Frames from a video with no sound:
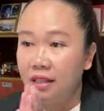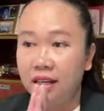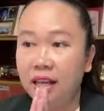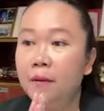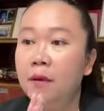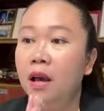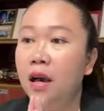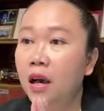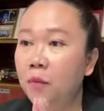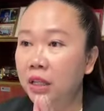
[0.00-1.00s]
jadi
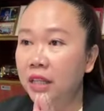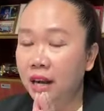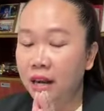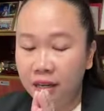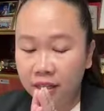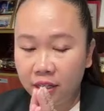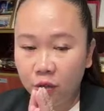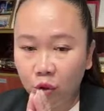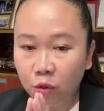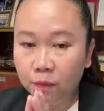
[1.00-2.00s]
uh, buat yang ada di
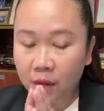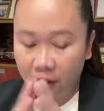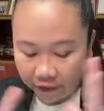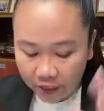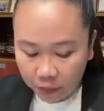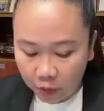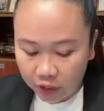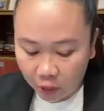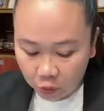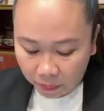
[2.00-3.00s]
YouTube dan di Facebook
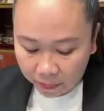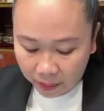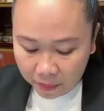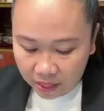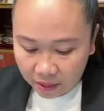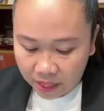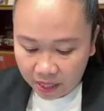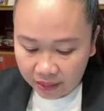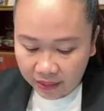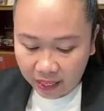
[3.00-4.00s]
saya ucapkan
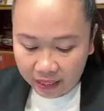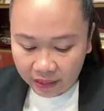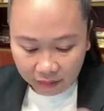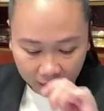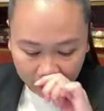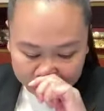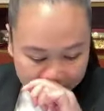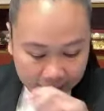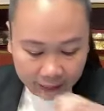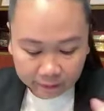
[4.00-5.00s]
banyak-banyak sekali terima
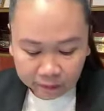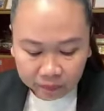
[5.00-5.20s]
kasih dan